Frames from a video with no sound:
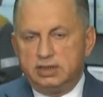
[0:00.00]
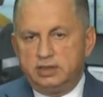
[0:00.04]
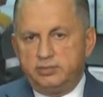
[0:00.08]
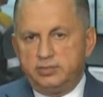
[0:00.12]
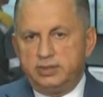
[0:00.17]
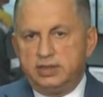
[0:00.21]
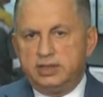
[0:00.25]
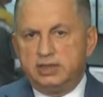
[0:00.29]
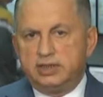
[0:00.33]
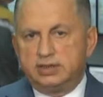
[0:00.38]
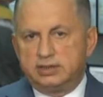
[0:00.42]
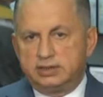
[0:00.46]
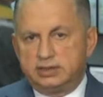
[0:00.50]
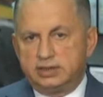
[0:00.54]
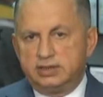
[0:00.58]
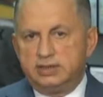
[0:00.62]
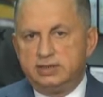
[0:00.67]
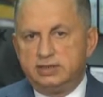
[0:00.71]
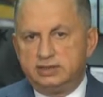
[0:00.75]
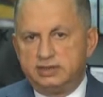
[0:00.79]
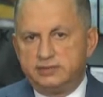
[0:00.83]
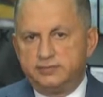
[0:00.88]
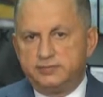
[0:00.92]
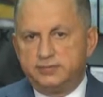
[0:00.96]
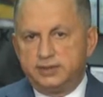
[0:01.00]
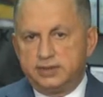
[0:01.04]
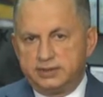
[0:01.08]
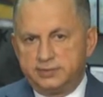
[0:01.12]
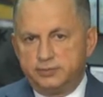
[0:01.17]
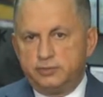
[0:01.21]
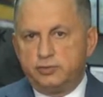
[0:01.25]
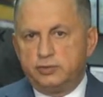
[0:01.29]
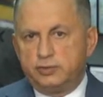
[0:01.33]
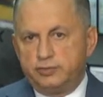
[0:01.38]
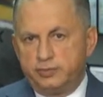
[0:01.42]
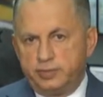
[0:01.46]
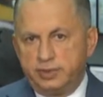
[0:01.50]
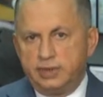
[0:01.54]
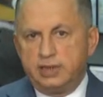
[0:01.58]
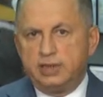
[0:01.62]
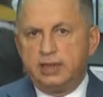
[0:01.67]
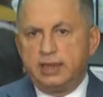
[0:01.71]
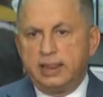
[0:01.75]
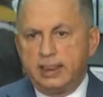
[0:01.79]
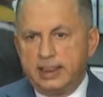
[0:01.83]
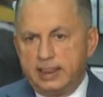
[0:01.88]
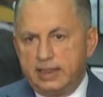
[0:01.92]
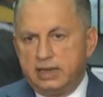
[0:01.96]
меня на странице Facebook, мы
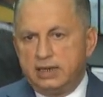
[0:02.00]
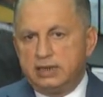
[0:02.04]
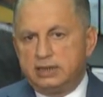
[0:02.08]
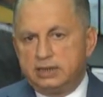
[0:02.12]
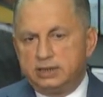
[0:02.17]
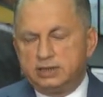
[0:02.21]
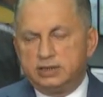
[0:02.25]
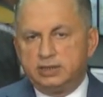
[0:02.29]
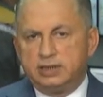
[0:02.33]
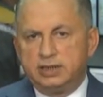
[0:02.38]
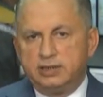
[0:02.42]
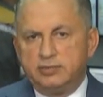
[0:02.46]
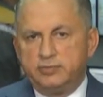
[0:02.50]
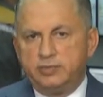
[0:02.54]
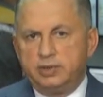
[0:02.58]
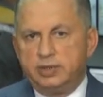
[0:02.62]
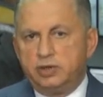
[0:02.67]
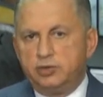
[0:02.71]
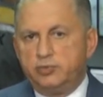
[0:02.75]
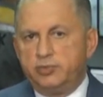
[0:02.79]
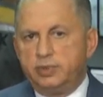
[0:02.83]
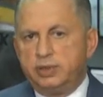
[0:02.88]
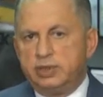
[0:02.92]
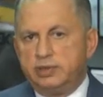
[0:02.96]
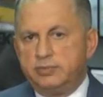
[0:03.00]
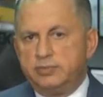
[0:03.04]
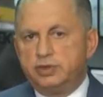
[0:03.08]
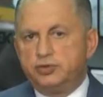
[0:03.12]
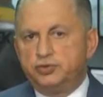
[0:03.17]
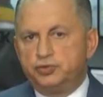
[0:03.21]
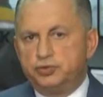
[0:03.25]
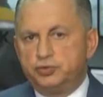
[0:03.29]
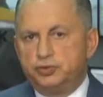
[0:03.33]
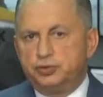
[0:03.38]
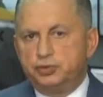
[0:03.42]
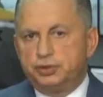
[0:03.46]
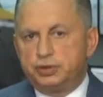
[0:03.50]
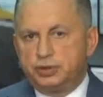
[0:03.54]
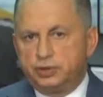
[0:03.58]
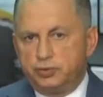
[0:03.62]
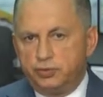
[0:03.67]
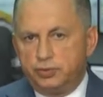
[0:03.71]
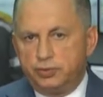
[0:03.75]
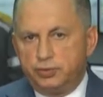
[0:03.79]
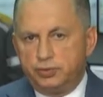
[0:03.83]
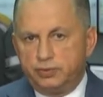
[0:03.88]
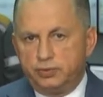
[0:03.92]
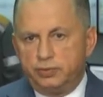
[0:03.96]
начинаем в Мариуполе большую
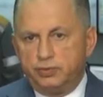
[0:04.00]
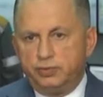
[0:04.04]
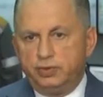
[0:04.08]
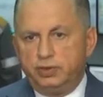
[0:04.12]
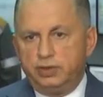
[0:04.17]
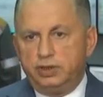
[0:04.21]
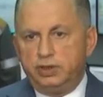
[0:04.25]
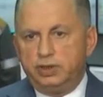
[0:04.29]
стройку